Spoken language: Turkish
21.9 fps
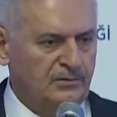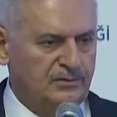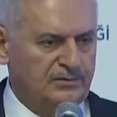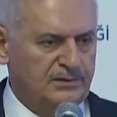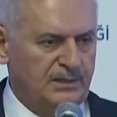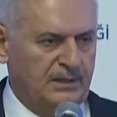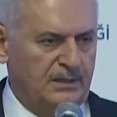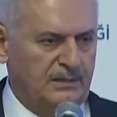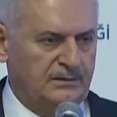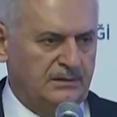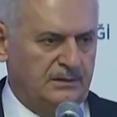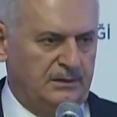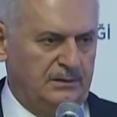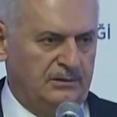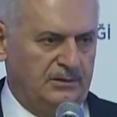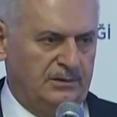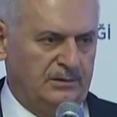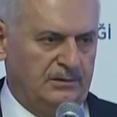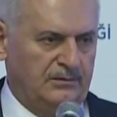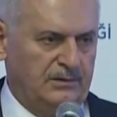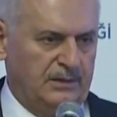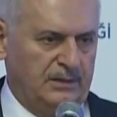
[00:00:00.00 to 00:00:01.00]

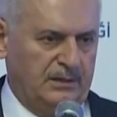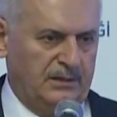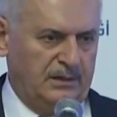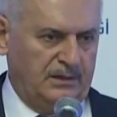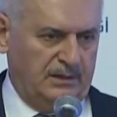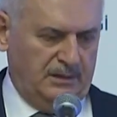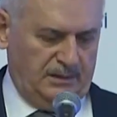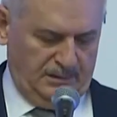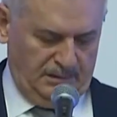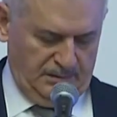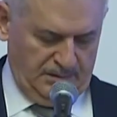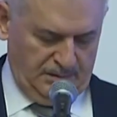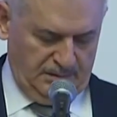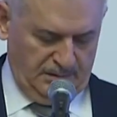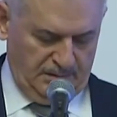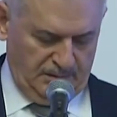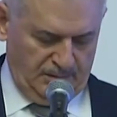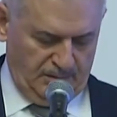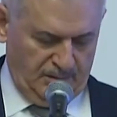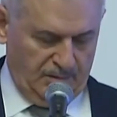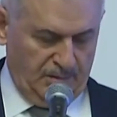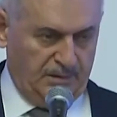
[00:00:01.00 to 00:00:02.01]
düzeltiliyor ve geri
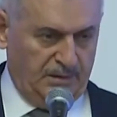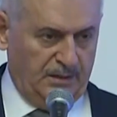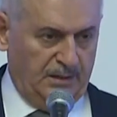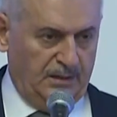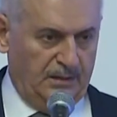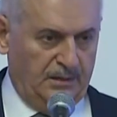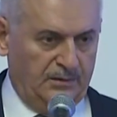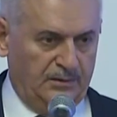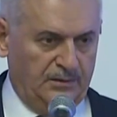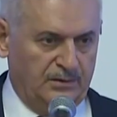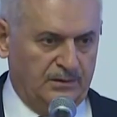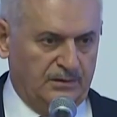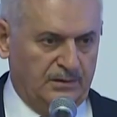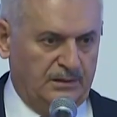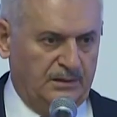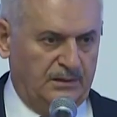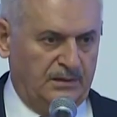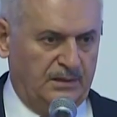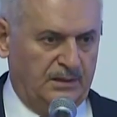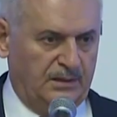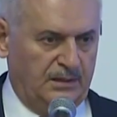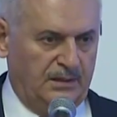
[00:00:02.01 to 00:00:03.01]
gönderiliyor
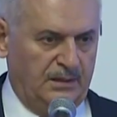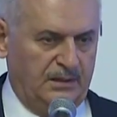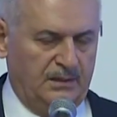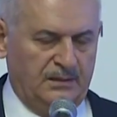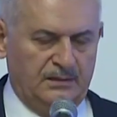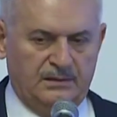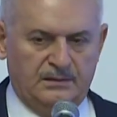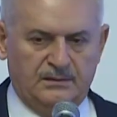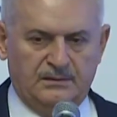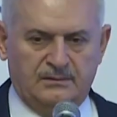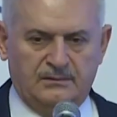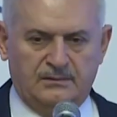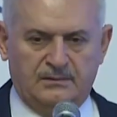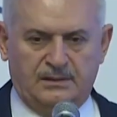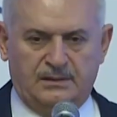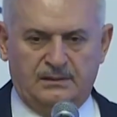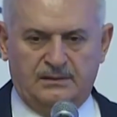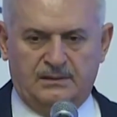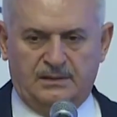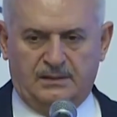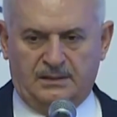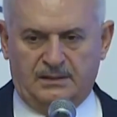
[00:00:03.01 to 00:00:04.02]
idareye ve
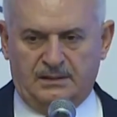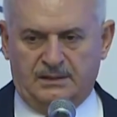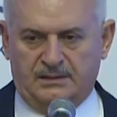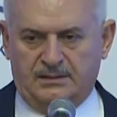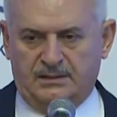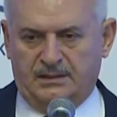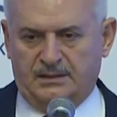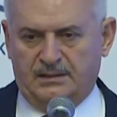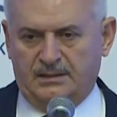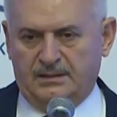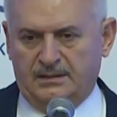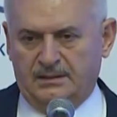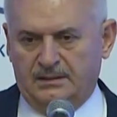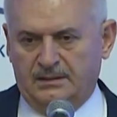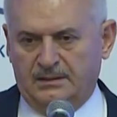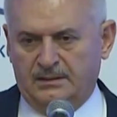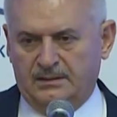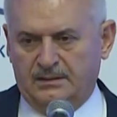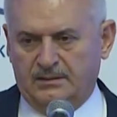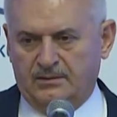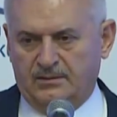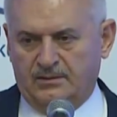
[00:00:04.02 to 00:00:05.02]
idarede
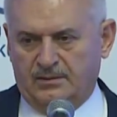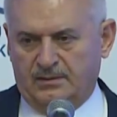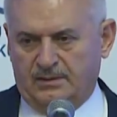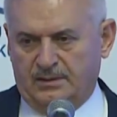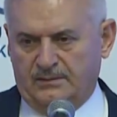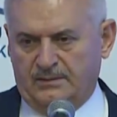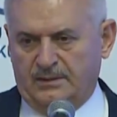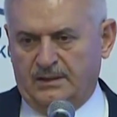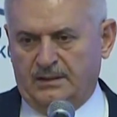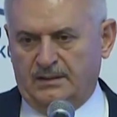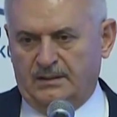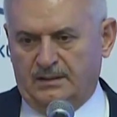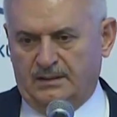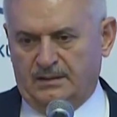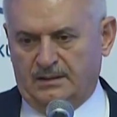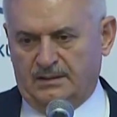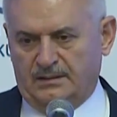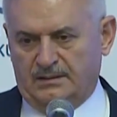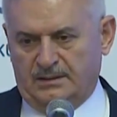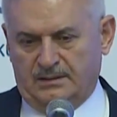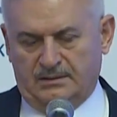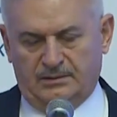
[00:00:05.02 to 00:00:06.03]
göreve
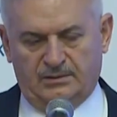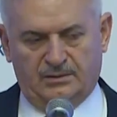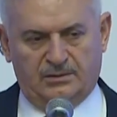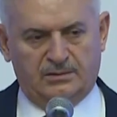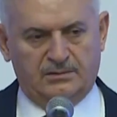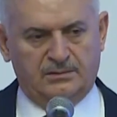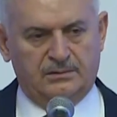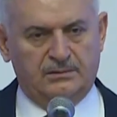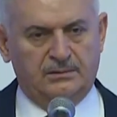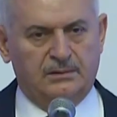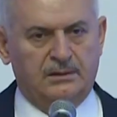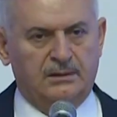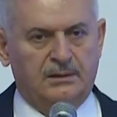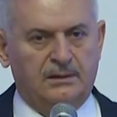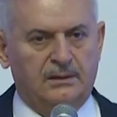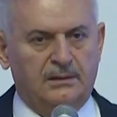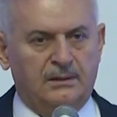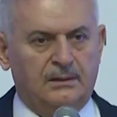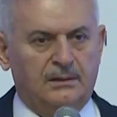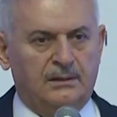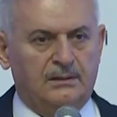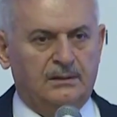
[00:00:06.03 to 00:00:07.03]
iade ediyor.
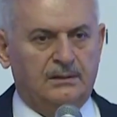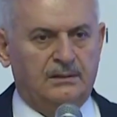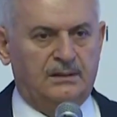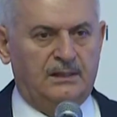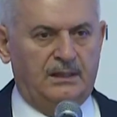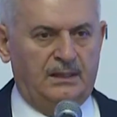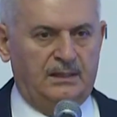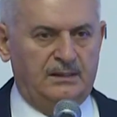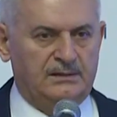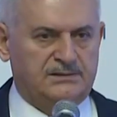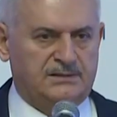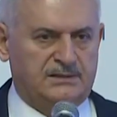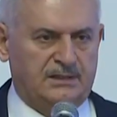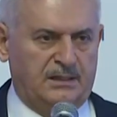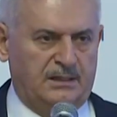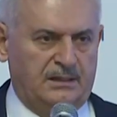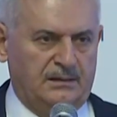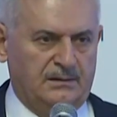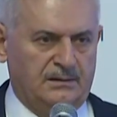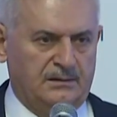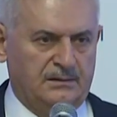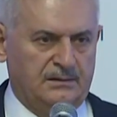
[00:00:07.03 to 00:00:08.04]

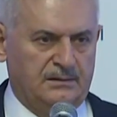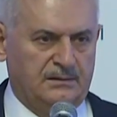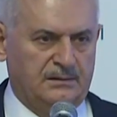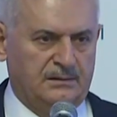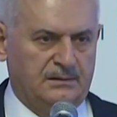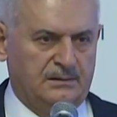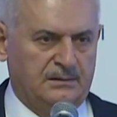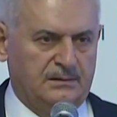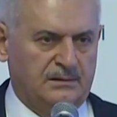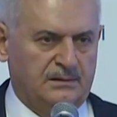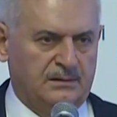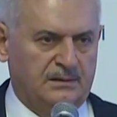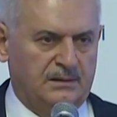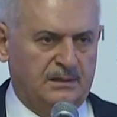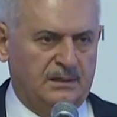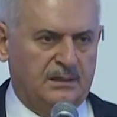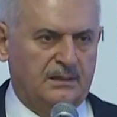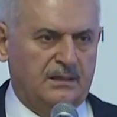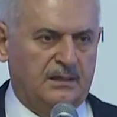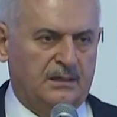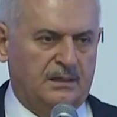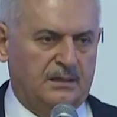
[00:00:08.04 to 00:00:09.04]
Değilse
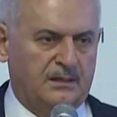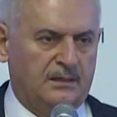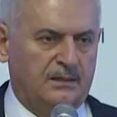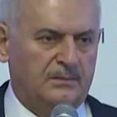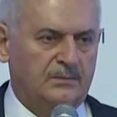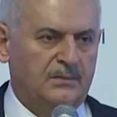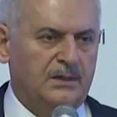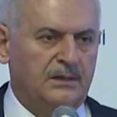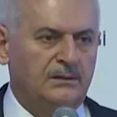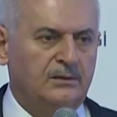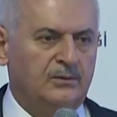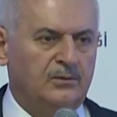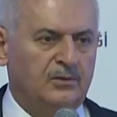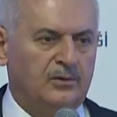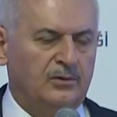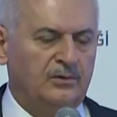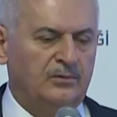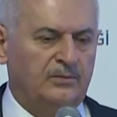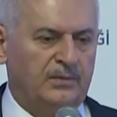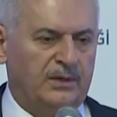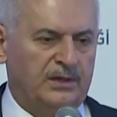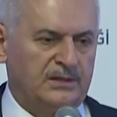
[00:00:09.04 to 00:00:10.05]
hak arama
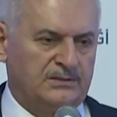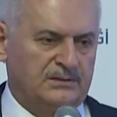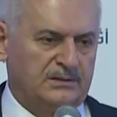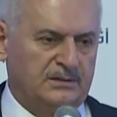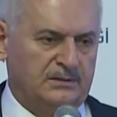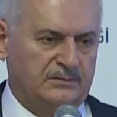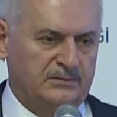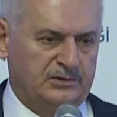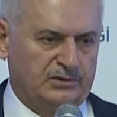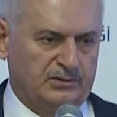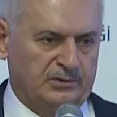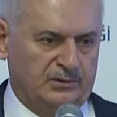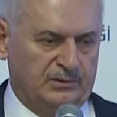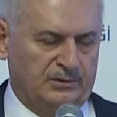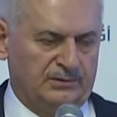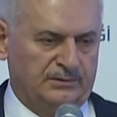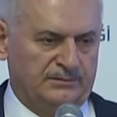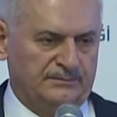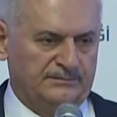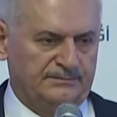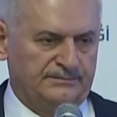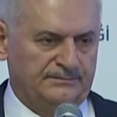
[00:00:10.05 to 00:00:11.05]
yolu başlamış oluyor.